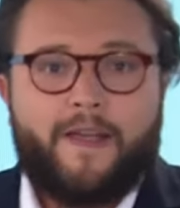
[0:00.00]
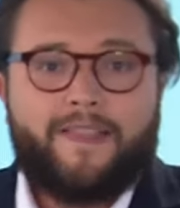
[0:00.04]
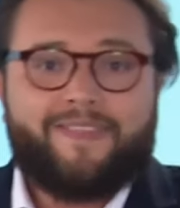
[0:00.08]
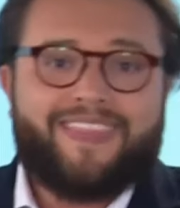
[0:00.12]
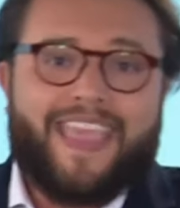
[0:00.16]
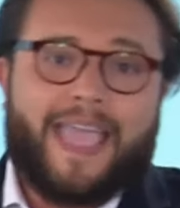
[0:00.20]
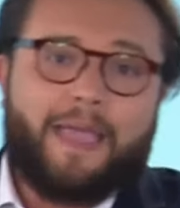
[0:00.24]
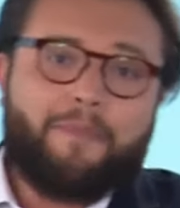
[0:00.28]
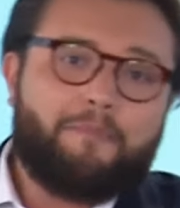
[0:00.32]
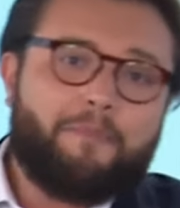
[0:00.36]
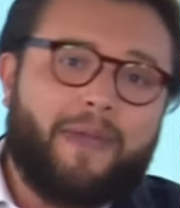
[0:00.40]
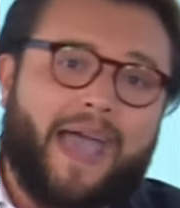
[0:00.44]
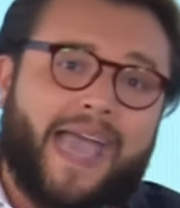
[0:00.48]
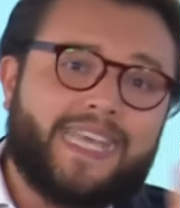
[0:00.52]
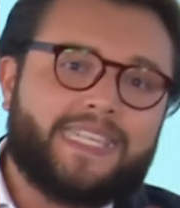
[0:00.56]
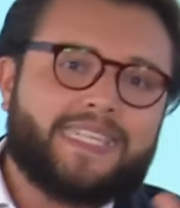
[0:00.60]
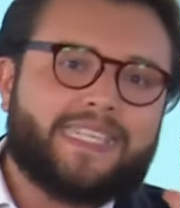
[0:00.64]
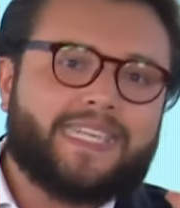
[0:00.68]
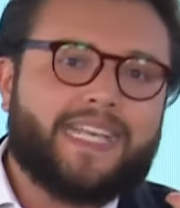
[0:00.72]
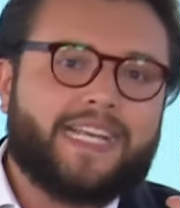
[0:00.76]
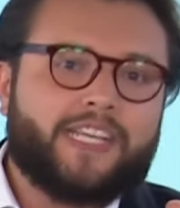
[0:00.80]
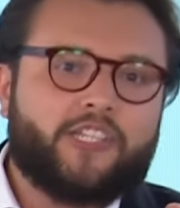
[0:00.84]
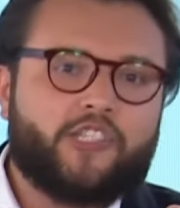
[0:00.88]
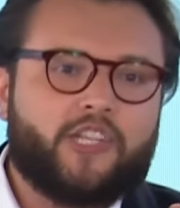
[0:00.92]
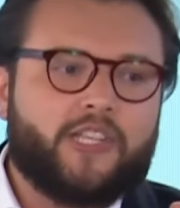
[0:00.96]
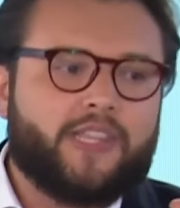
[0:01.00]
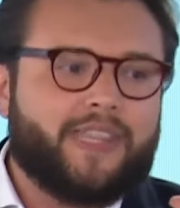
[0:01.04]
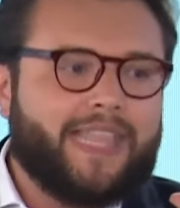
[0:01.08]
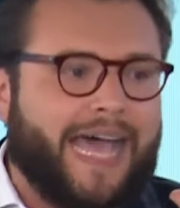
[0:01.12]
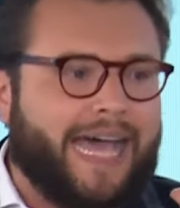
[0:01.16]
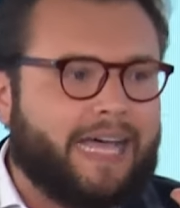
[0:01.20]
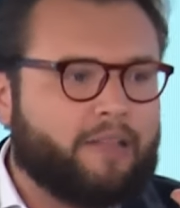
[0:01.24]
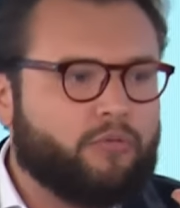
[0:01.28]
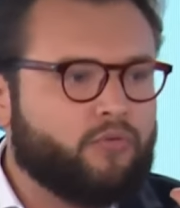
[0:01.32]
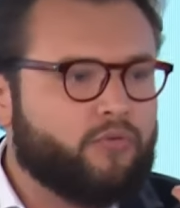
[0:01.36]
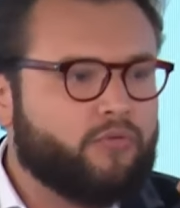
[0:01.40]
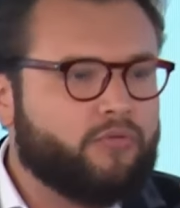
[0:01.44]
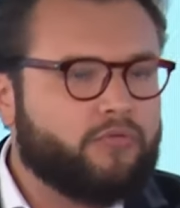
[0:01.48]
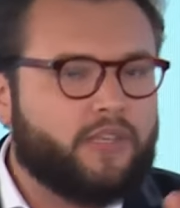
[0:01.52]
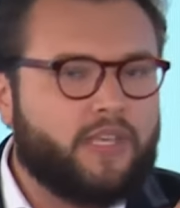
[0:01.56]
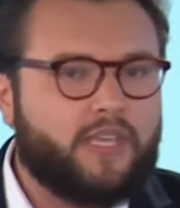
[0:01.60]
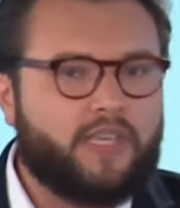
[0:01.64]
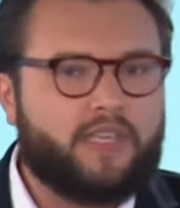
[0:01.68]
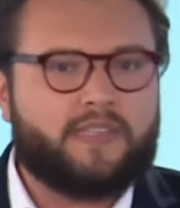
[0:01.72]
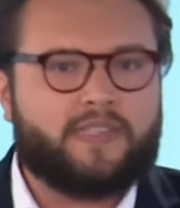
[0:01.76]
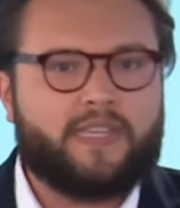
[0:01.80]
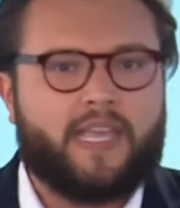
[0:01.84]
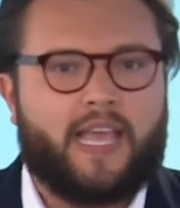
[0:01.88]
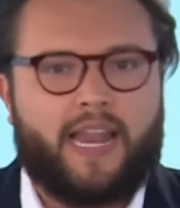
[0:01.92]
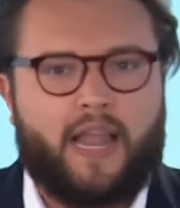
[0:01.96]
tem mais candidato
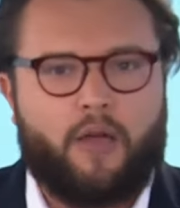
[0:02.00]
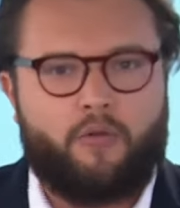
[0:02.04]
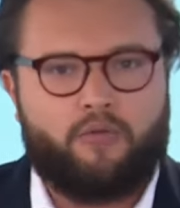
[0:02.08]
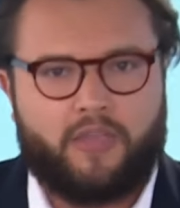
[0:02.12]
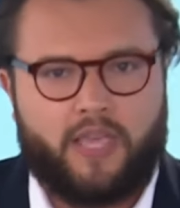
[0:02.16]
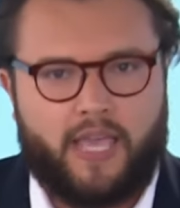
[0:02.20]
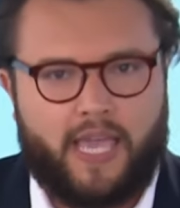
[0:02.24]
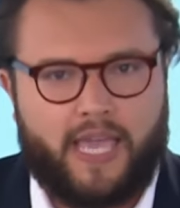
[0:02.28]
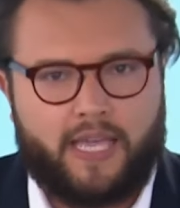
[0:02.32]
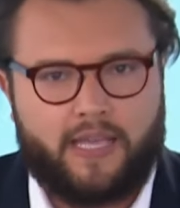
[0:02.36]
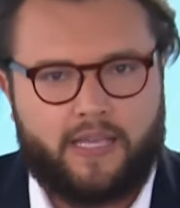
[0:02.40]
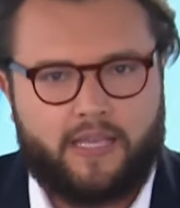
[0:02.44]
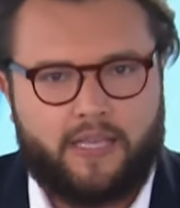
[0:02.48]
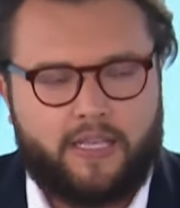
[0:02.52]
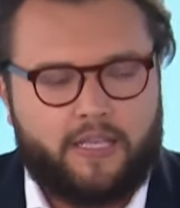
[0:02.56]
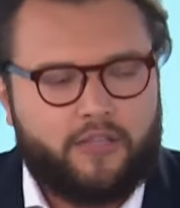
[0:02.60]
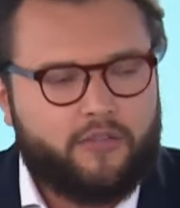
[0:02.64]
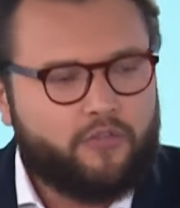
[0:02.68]
que sei lá o quê.